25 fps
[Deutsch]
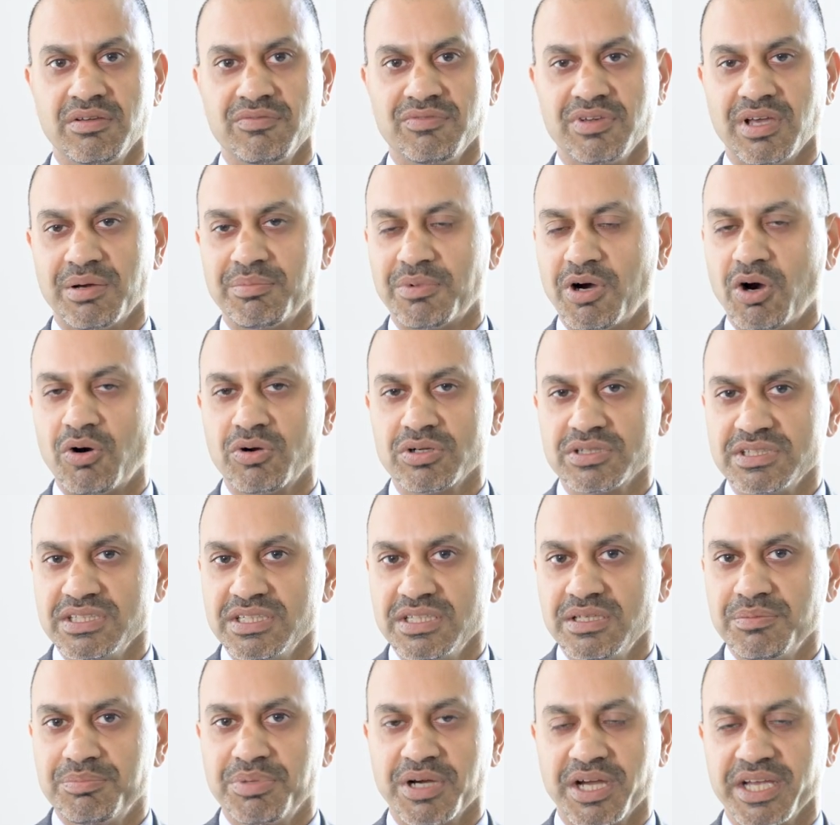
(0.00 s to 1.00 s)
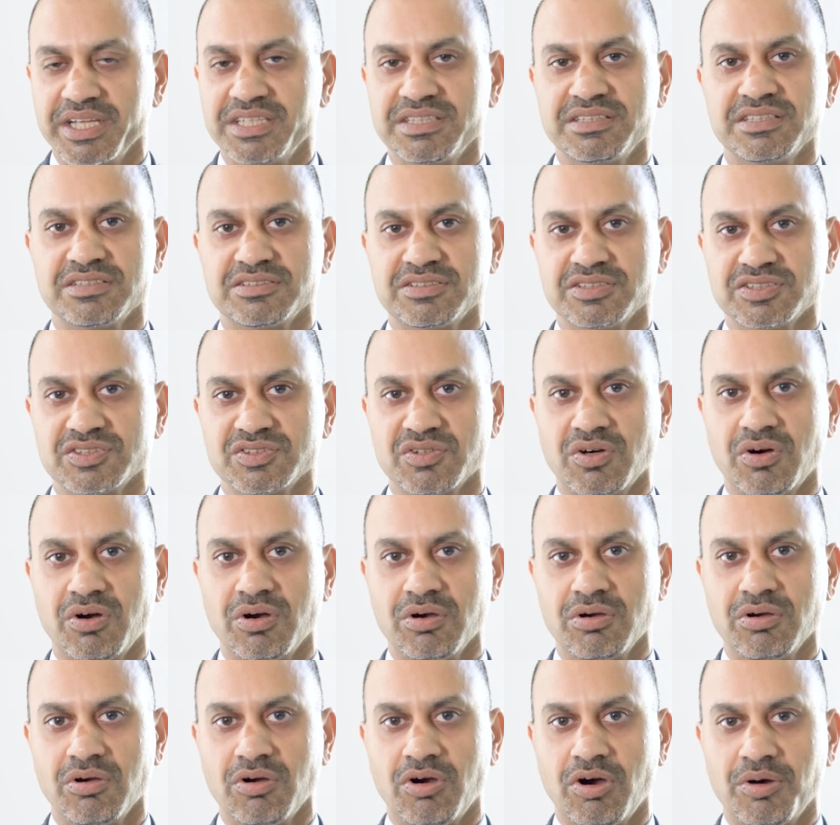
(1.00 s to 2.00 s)
Wir haben auch die berechtigte
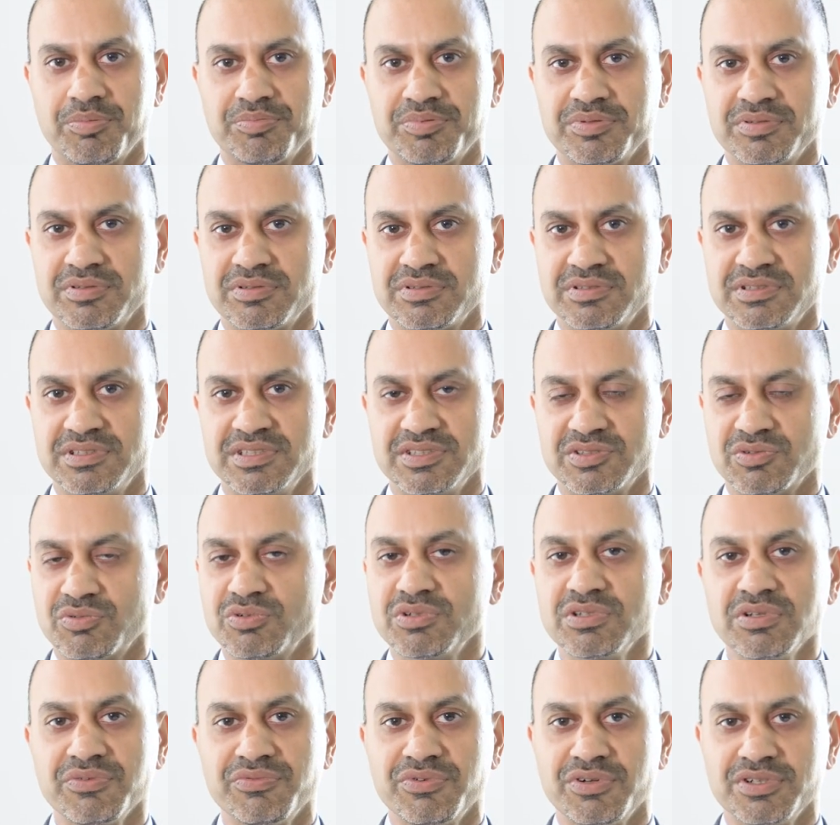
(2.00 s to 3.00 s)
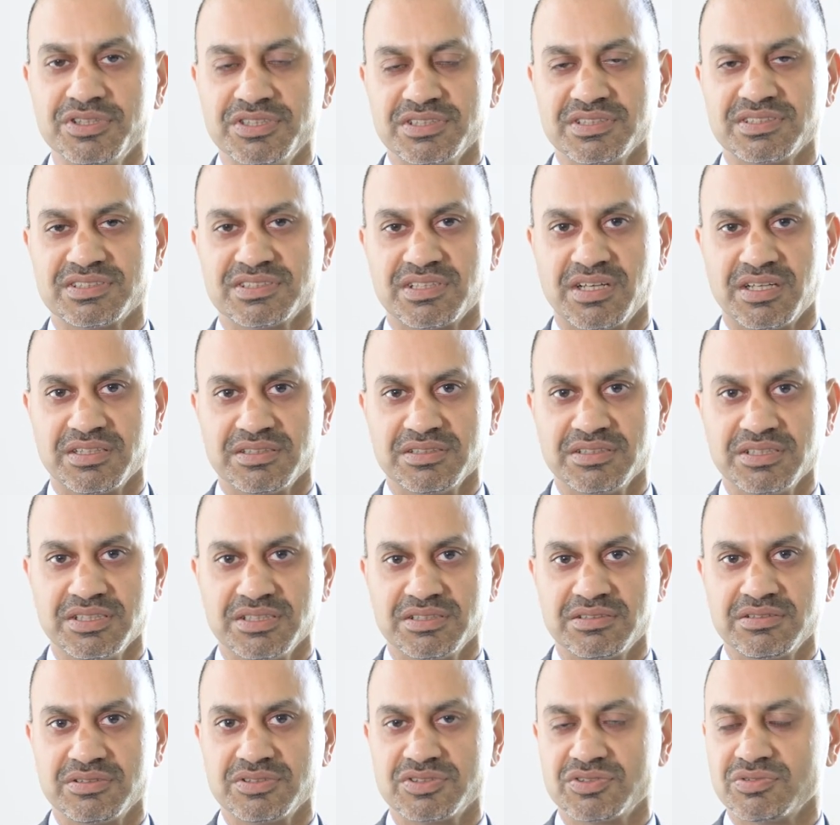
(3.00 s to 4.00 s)
Sorge, ob diese ungewöhnliche Zeit
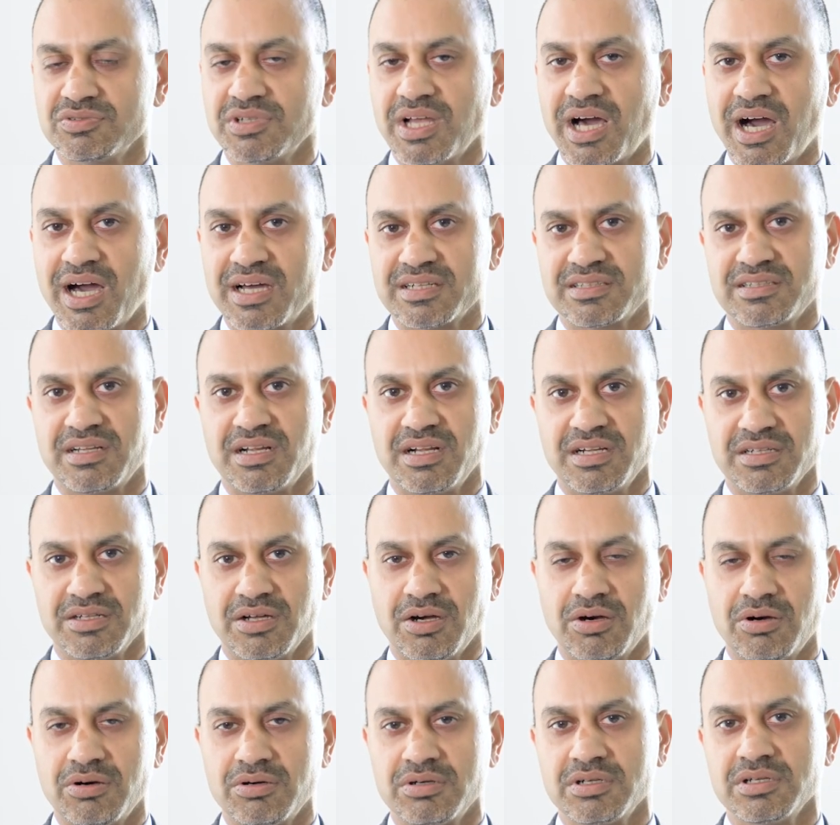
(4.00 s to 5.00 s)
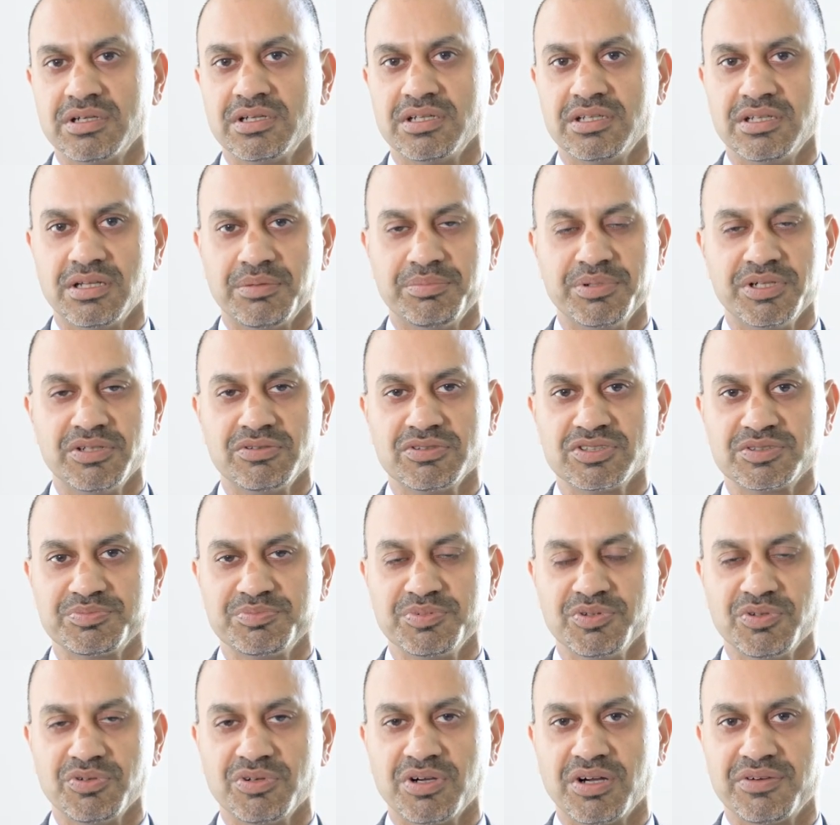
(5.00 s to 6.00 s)
nicht zu Nachteilen auch in der
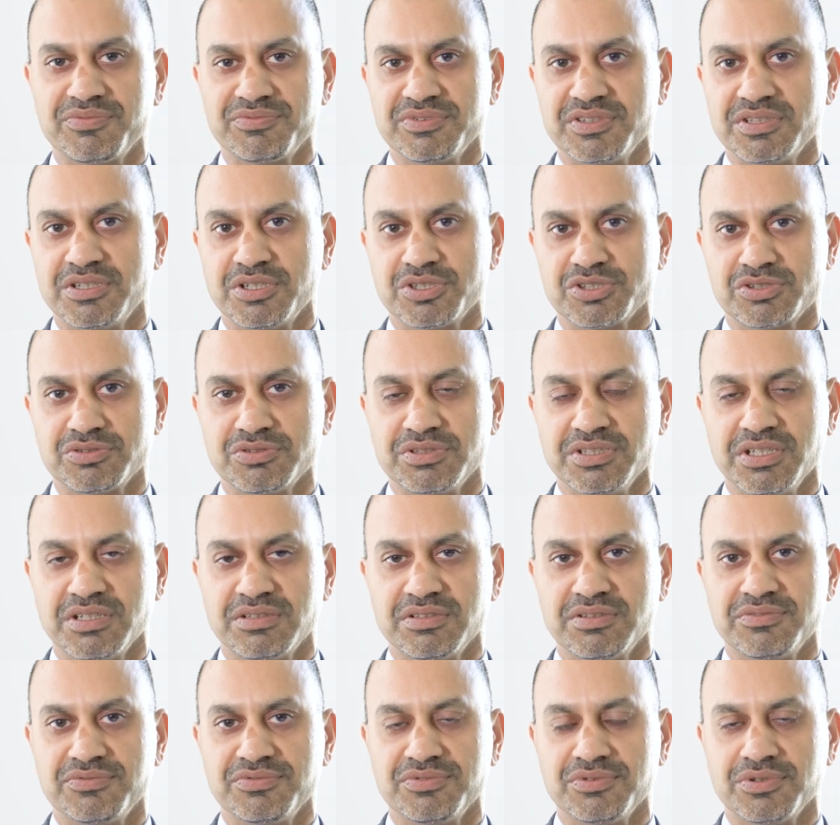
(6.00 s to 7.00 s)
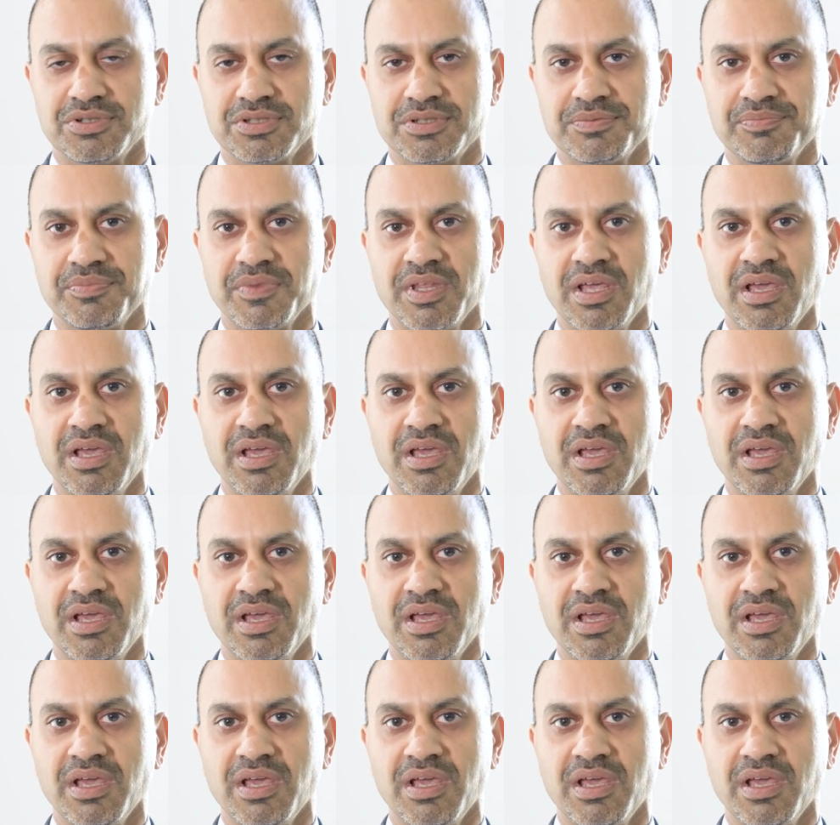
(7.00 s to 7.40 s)
Bildungsbiografie der Studierenden führt.